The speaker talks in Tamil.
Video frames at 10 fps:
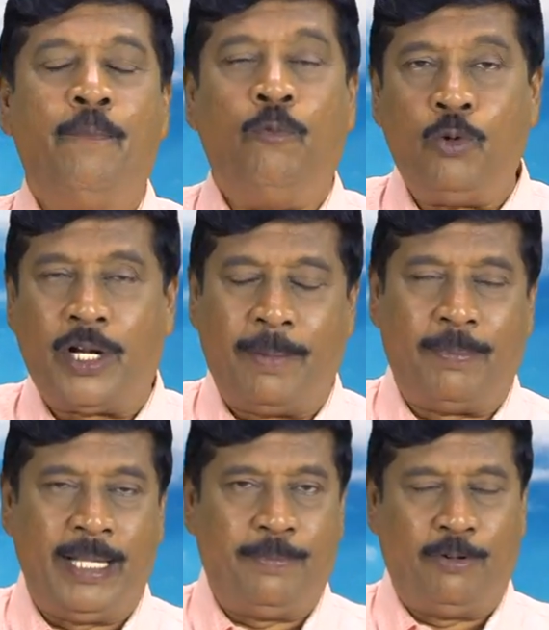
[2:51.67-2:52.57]

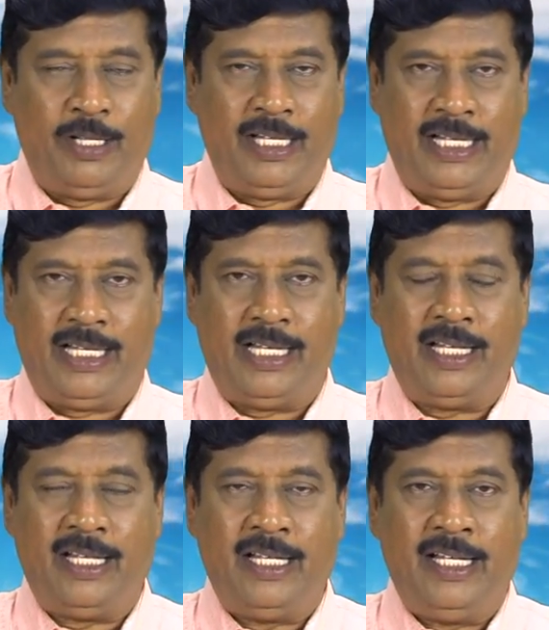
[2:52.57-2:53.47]
மூன்றாம் பதிப்பு வந்து
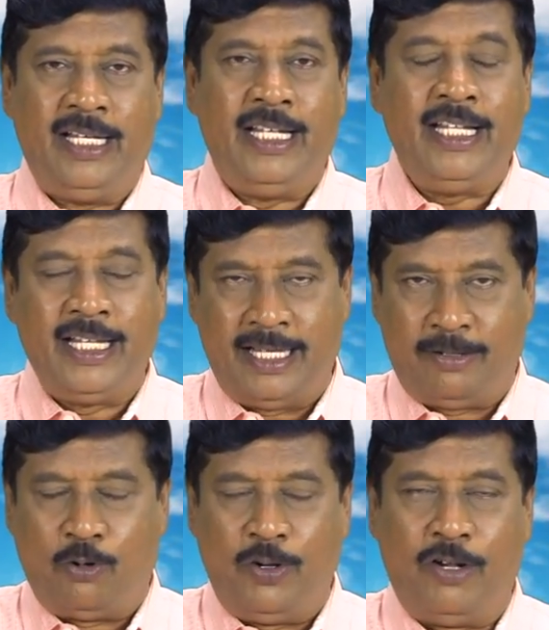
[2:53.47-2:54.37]
இந்த
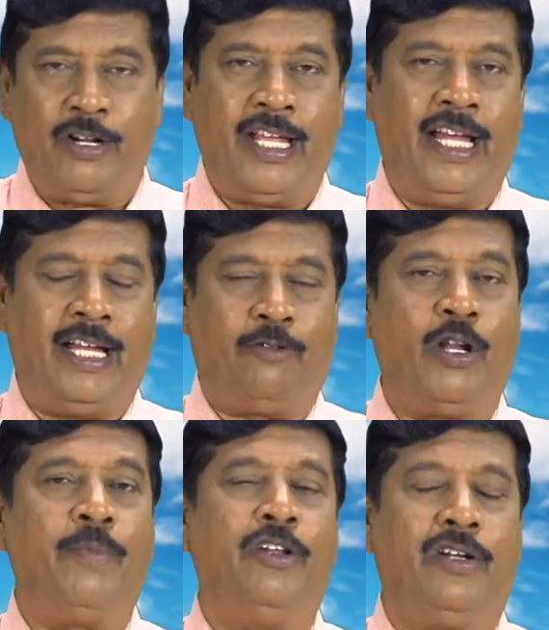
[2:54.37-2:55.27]
கோயிலுடைய
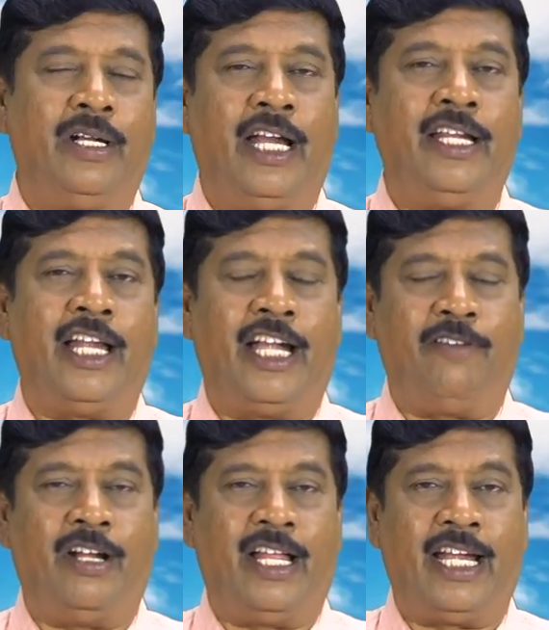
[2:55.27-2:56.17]
குடமுழுக்கு
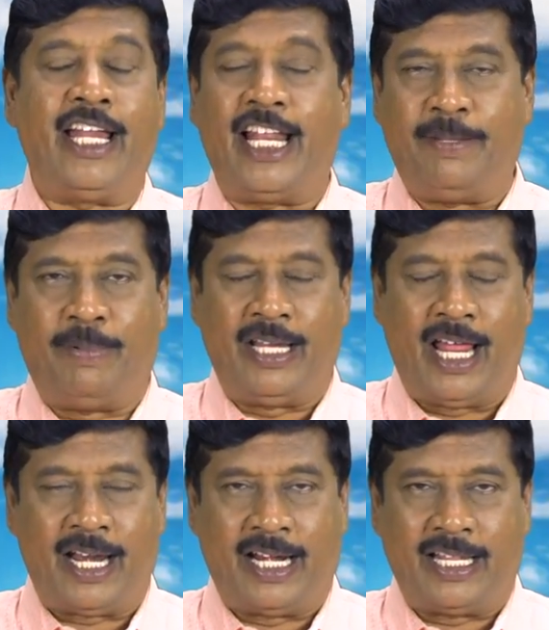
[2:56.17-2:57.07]
நன்னீராட்டு விழா ரெண்டாயிரத்தி
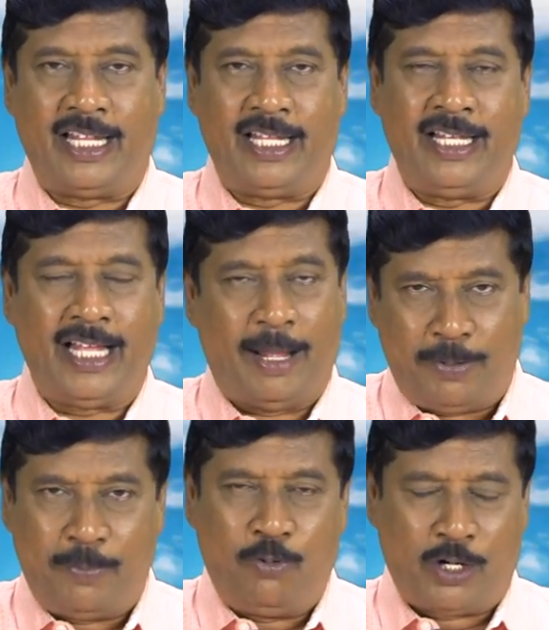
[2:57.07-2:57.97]
பதினாறு நடந்தது
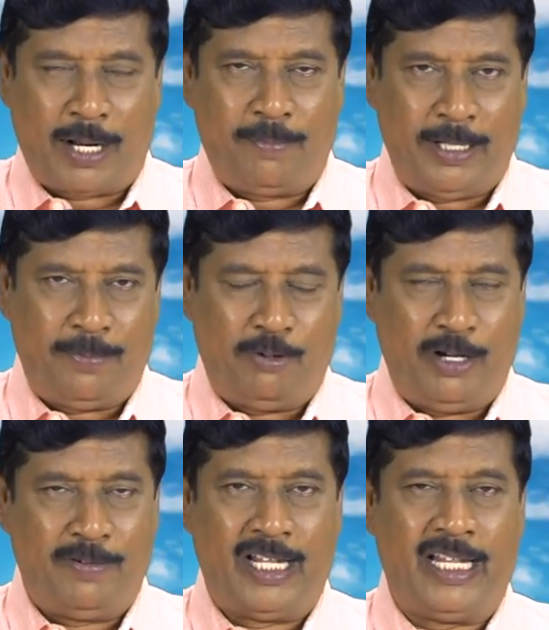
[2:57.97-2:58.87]
அப்போ மூன்றாம் பதிப்பு
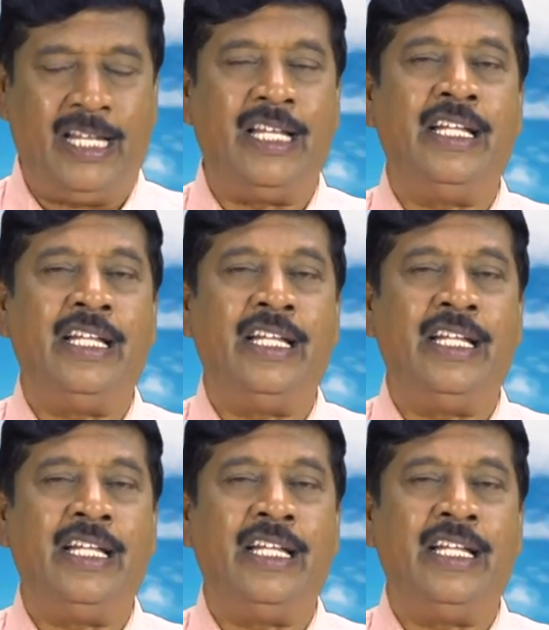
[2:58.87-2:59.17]
வெளிவந்தது